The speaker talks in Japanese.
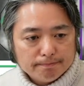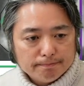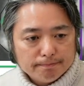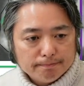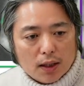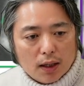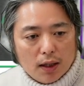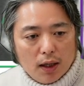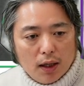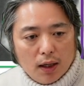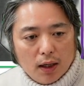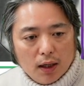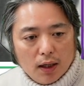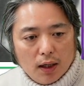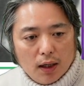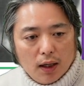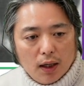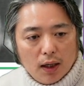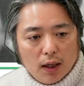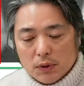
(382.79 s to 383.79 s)
ですから、
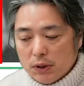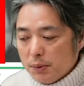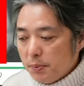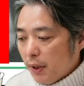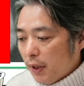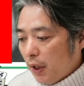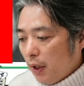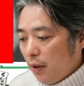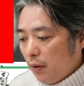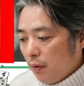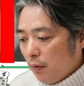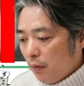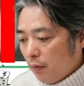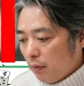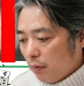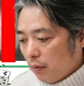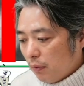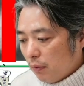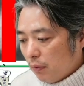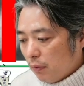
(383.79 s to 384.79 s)
虫歯菌
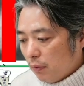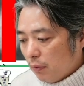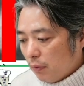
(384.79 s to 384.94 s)
の